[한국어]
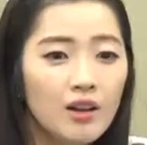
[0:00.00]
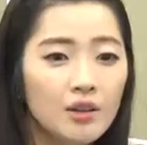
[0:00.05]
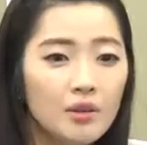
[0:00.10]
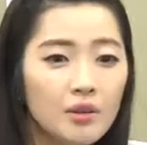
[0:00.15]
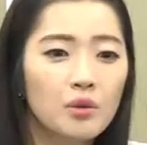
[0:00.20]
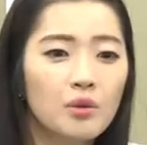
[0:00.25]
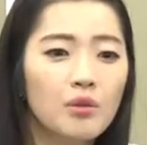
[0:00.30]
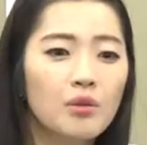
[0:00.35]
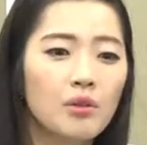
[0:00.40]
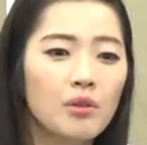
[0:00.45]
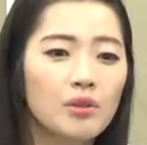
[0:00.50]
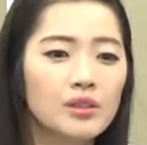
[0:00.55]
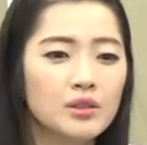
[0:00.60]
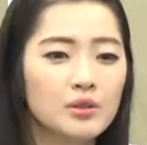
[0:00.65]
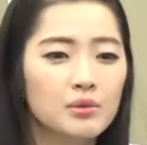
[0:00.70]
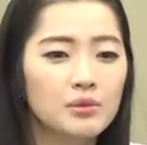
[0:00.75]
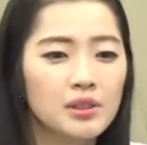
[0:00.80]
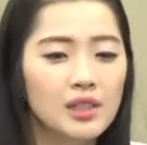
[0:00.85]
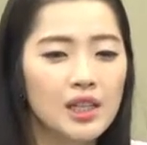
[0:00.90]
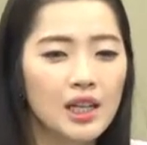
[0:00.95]
이런 거를
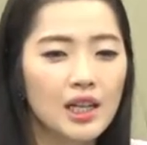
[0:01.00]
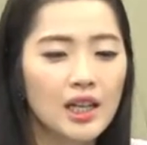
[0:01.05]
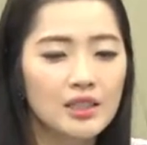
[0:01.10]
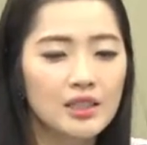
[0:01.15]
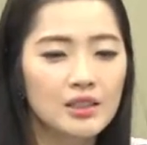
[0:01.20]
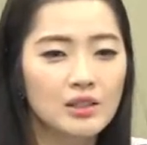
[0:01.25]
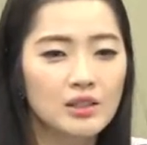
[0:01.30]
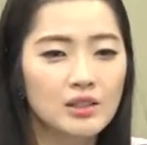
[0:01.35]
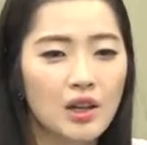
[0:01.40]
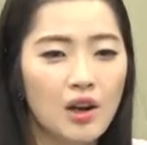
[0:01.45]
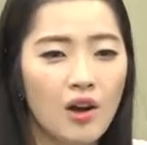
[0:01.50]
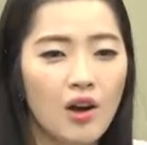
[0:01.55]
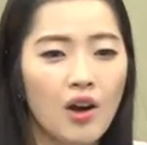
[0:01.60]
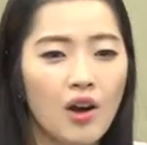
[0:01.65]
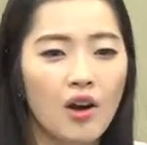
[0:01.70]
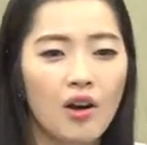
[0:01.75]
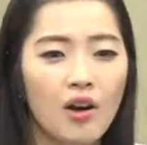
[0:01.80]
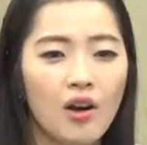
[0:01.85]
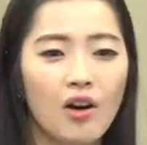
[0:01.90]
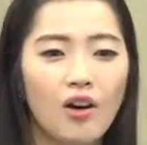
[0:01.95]
좀 클릭하셔서
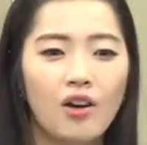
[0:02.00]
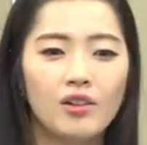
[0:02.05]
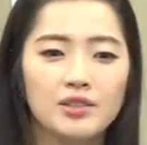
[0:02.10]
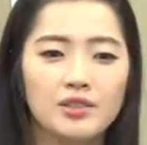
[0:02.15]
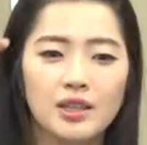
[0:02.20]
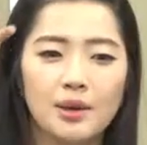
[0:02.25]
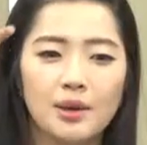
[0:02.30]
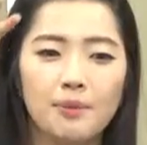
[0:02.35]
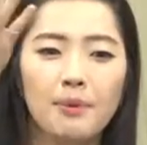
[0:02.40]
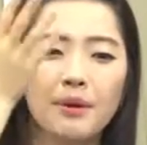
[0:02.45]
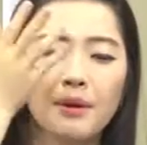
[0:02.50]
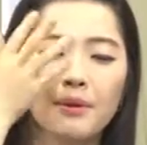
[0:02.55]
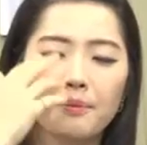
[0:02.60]
제